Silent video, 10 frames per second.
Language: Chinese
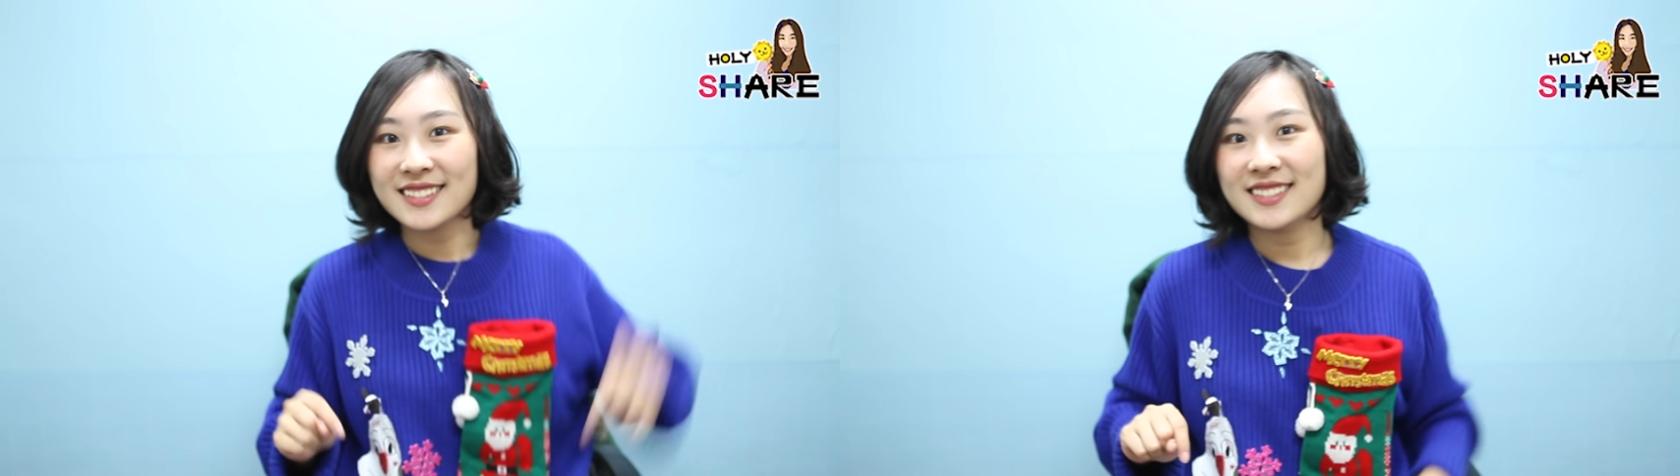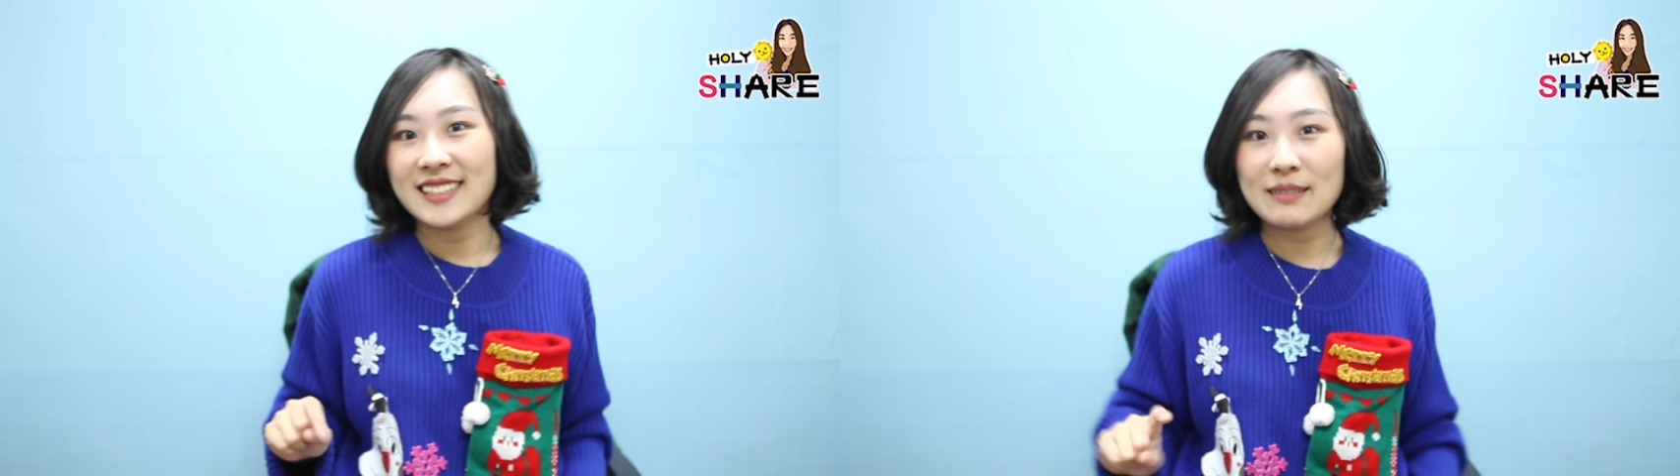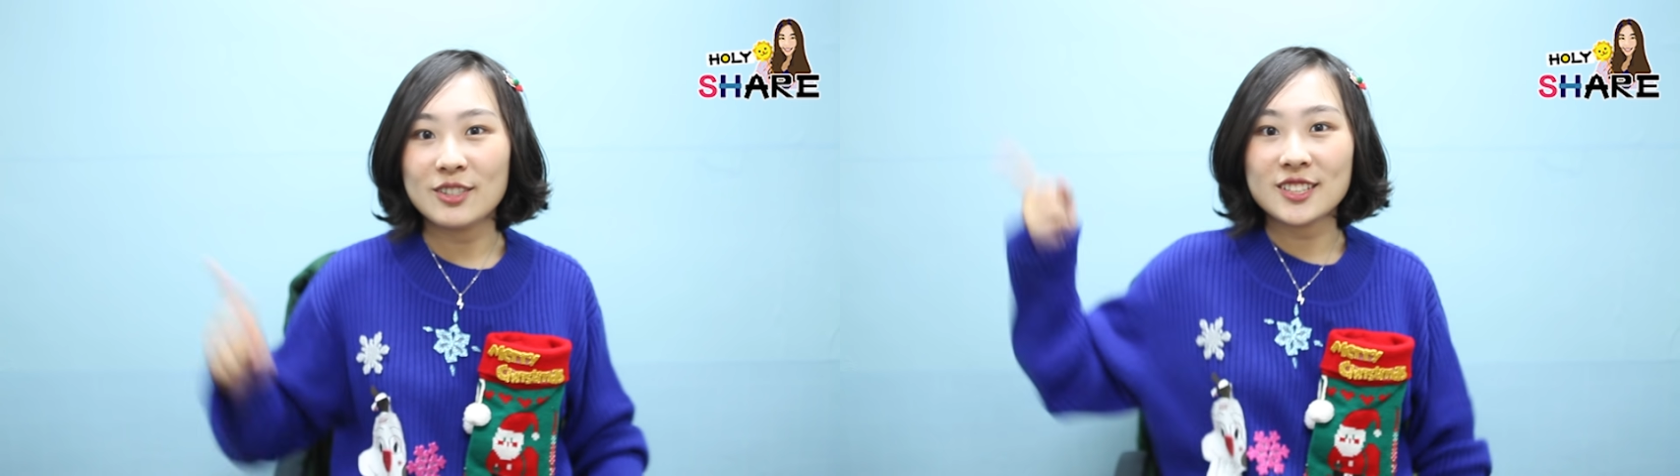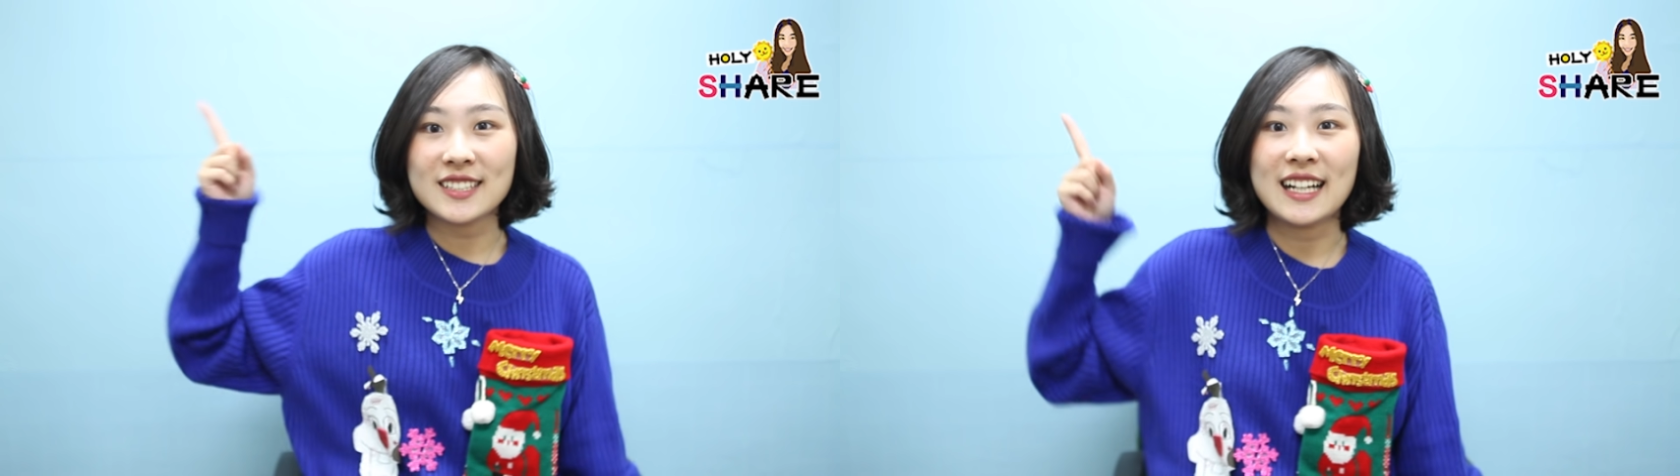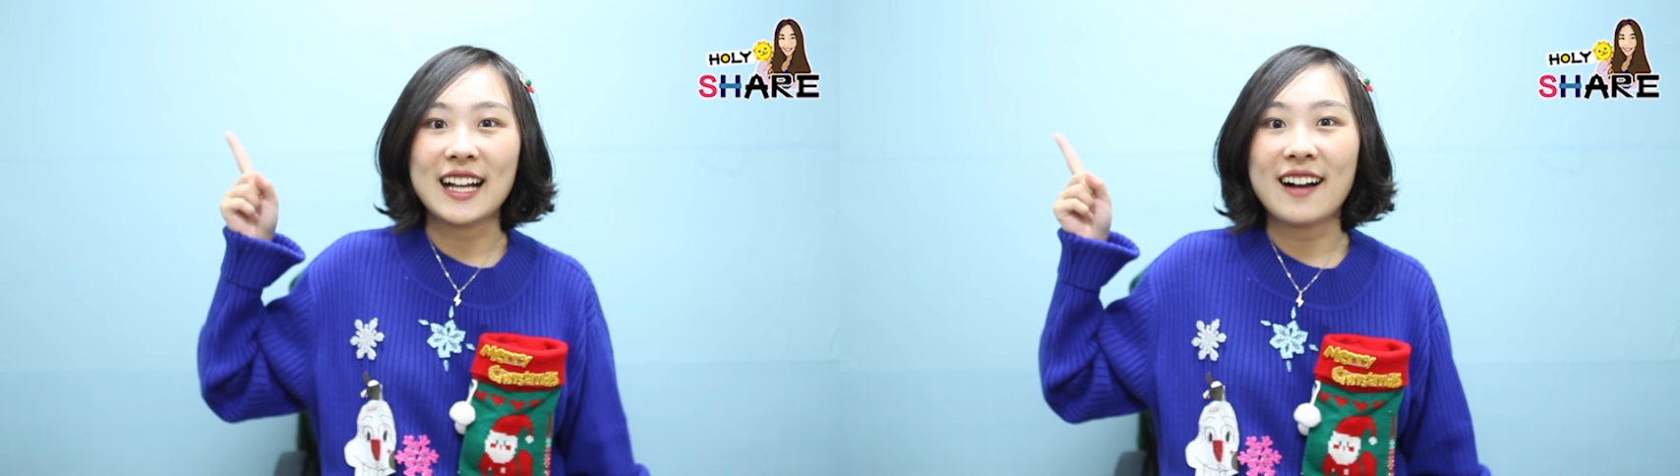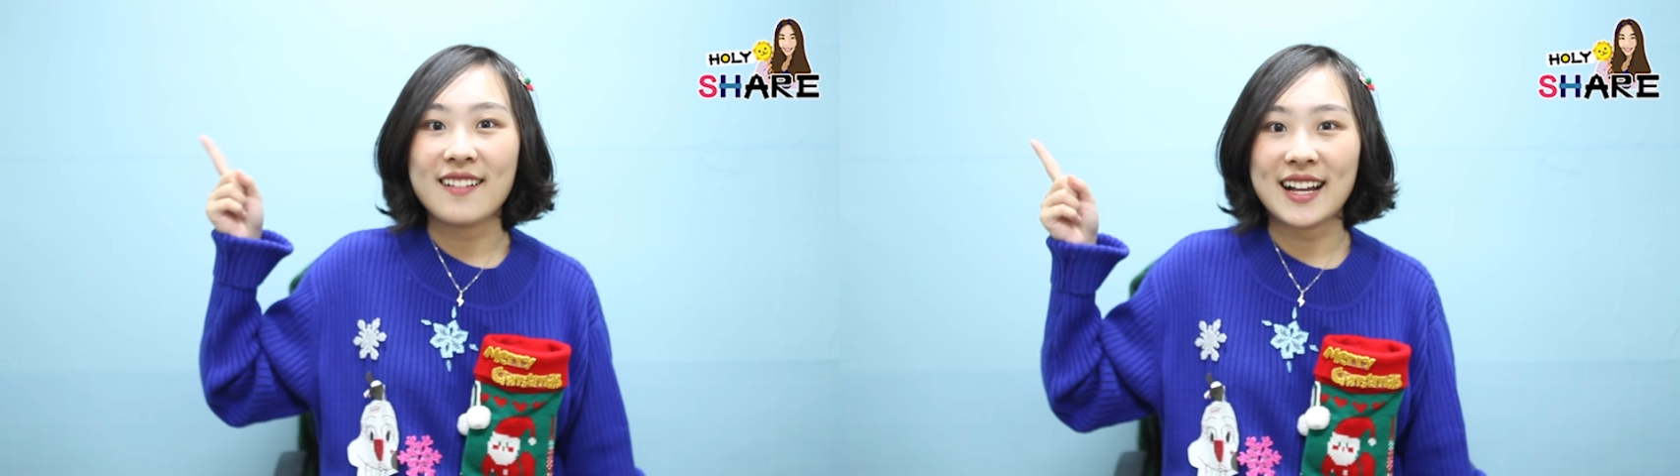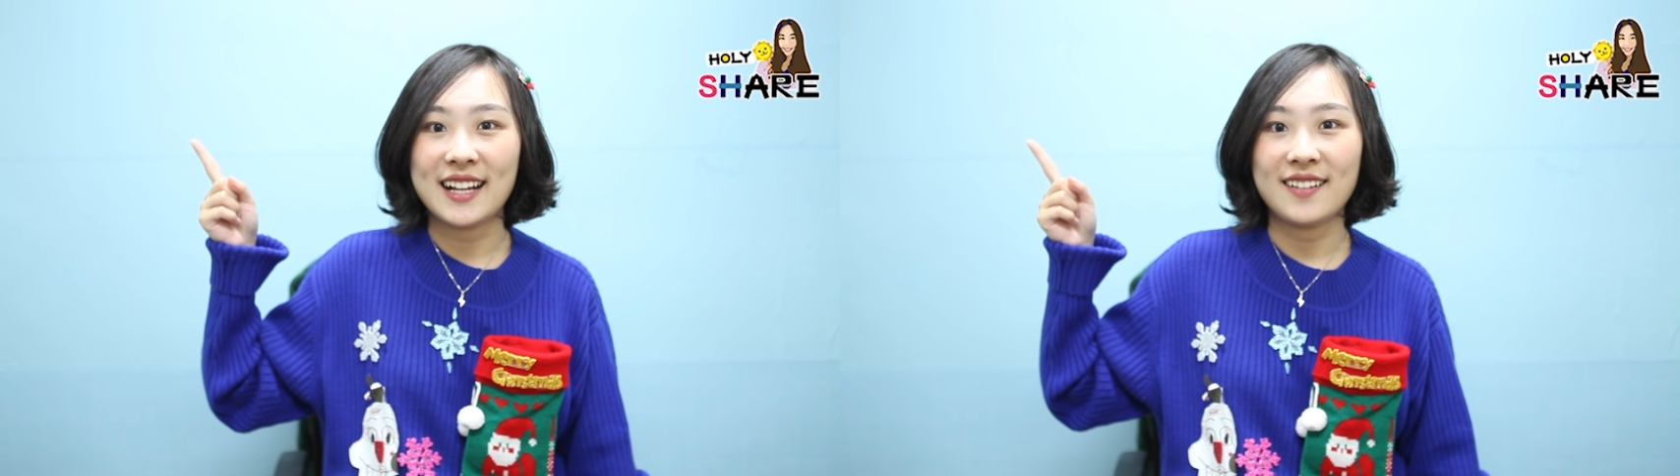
恋魔师》很好看，